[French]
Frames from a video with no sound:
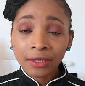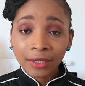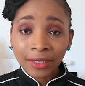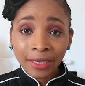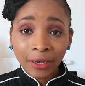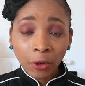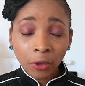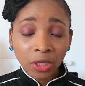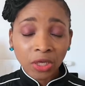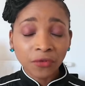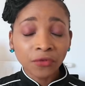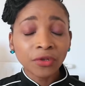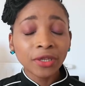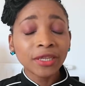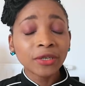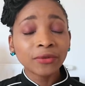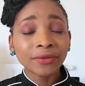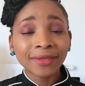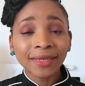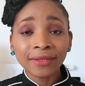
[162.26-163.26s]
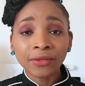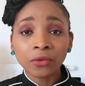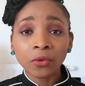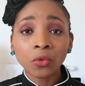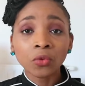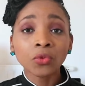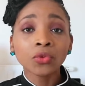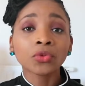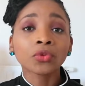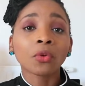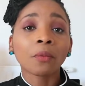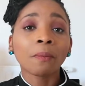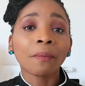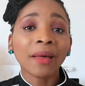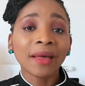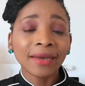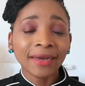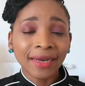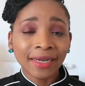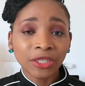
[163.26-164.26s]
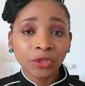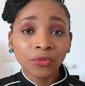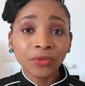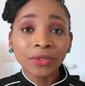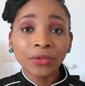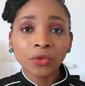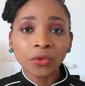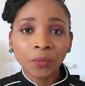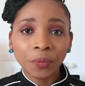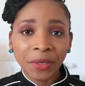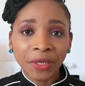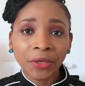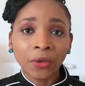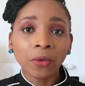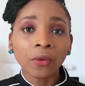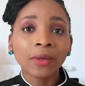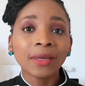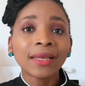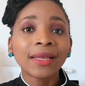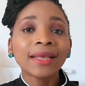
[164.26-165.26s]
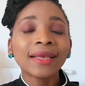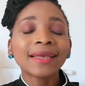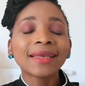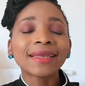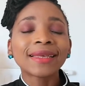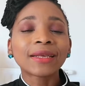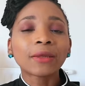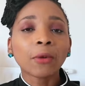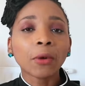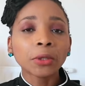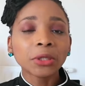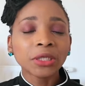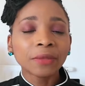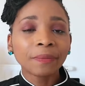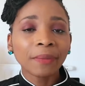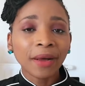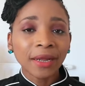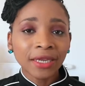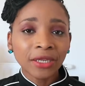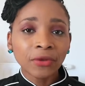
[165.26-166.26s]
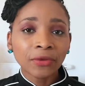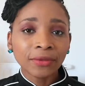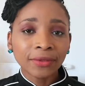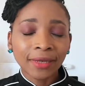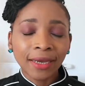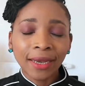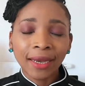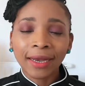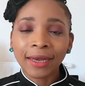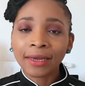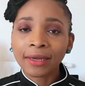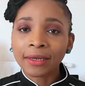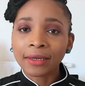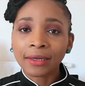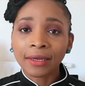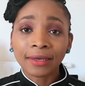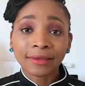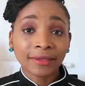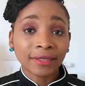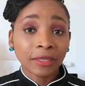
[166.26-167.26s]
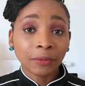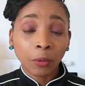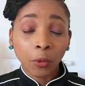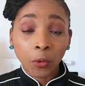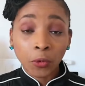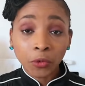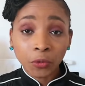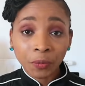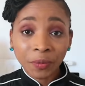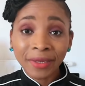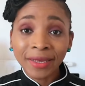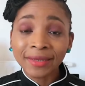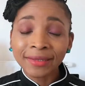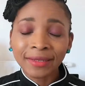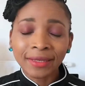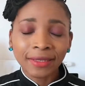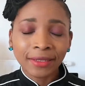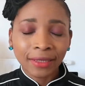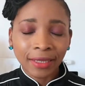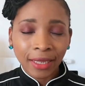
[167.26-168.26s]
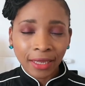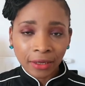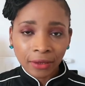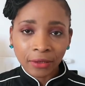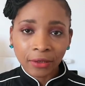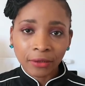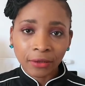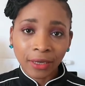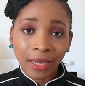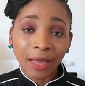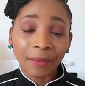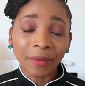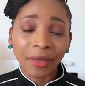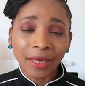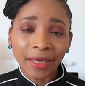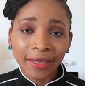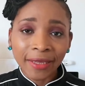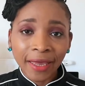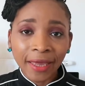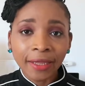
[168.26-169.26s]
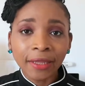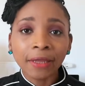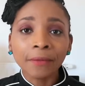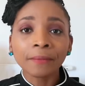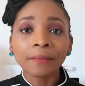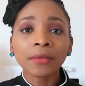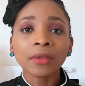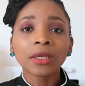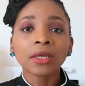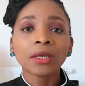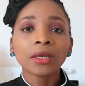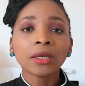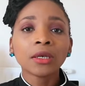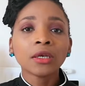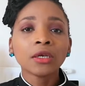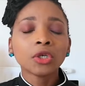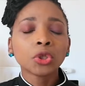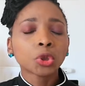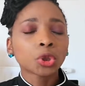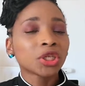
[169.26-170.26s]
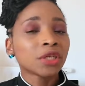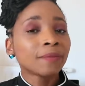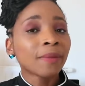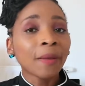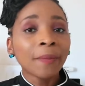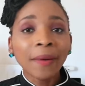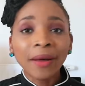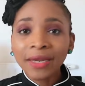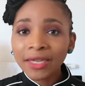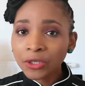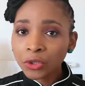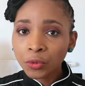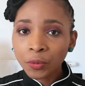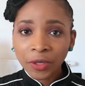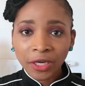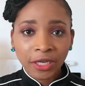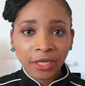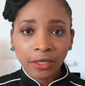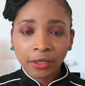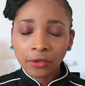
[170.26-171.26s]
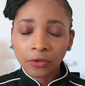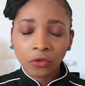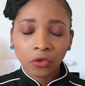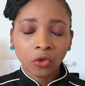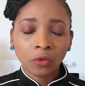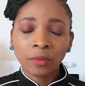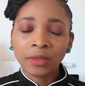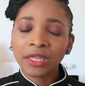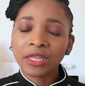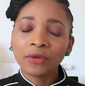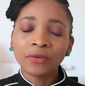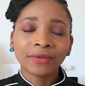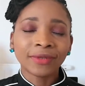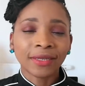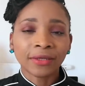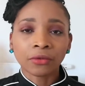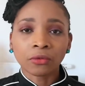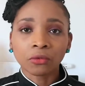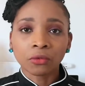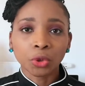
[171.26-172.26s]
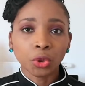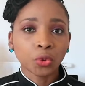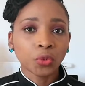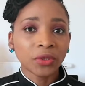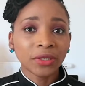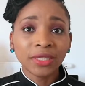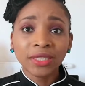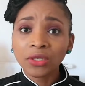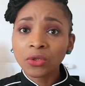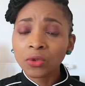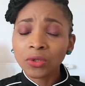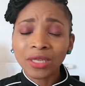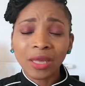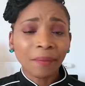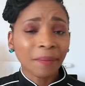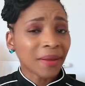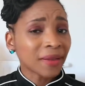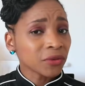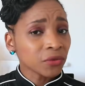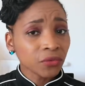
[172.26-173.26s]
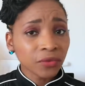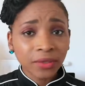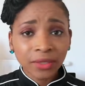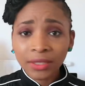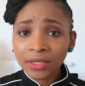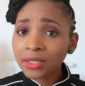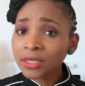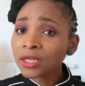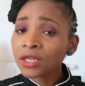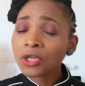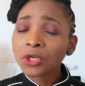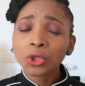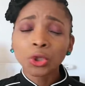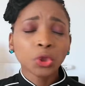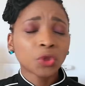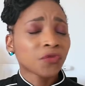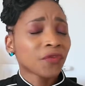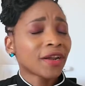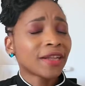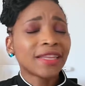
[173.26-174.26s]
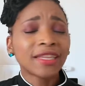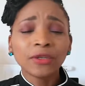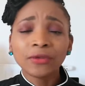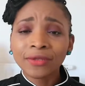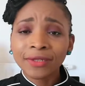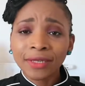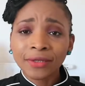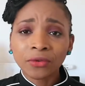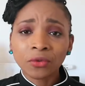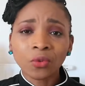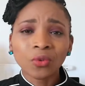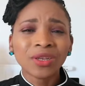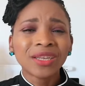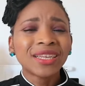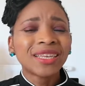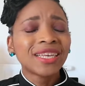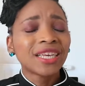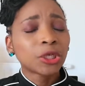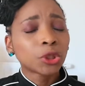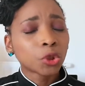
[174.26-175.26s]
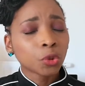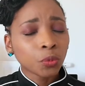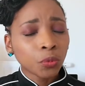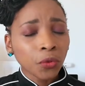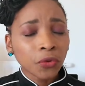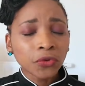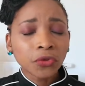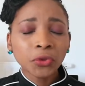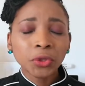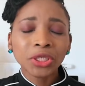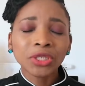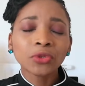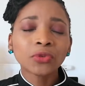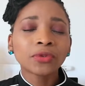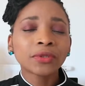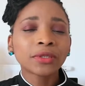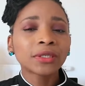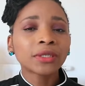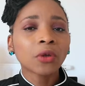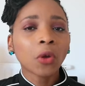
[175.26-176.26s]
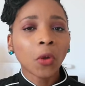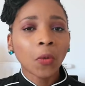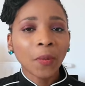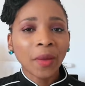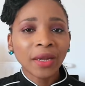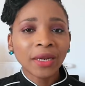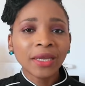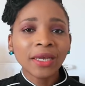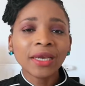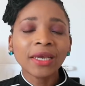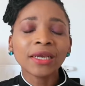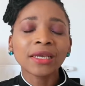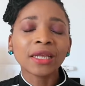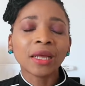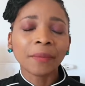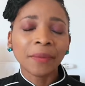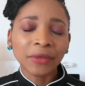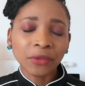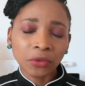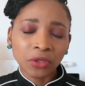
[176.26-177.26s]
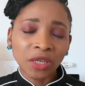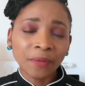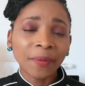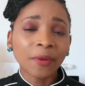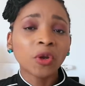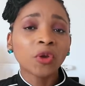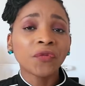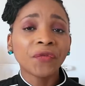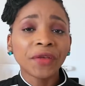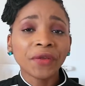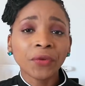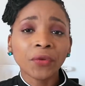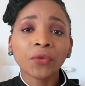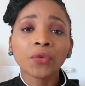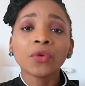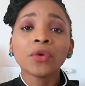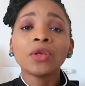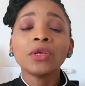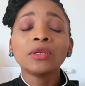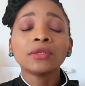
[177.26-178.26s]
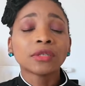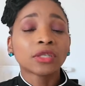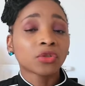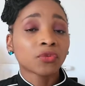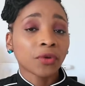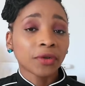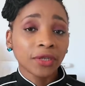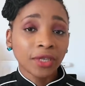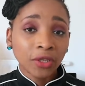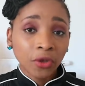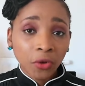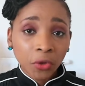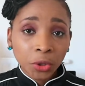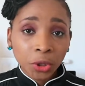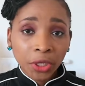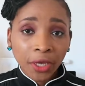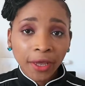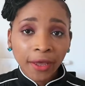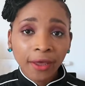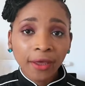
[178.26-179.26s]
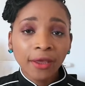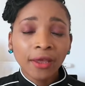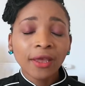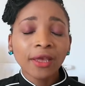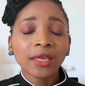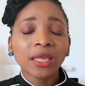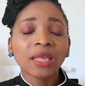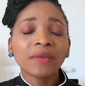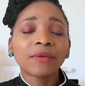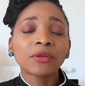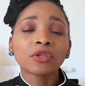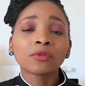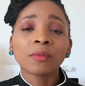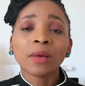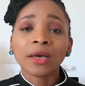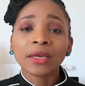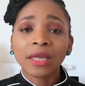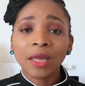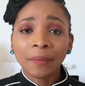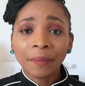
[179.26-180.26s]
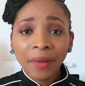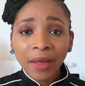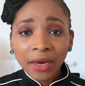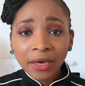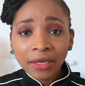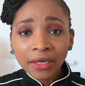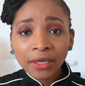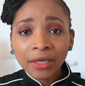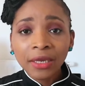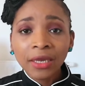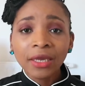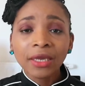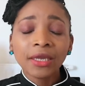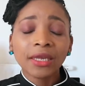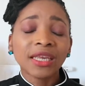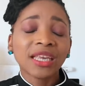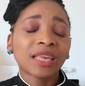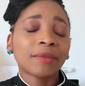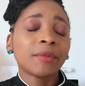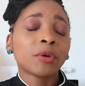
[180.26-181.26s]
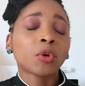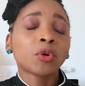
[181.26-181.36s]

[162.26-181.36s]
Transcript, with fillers: Les rendez-vous de dégustation ne sont pas gratuits, ils sont payants, et quand j'ai parlé de ça à, cette prospect, à cette euh, américaine, je n'ai pas parlé du prix de mes dégustations. Je lui ai dit qu'il n'y a pas de souci, je fais la dégustation. Et je pense que j'étais aussi emballée et impressionnée par le fait que ce soit une étrangère, qui se marier à Paris et qui m'a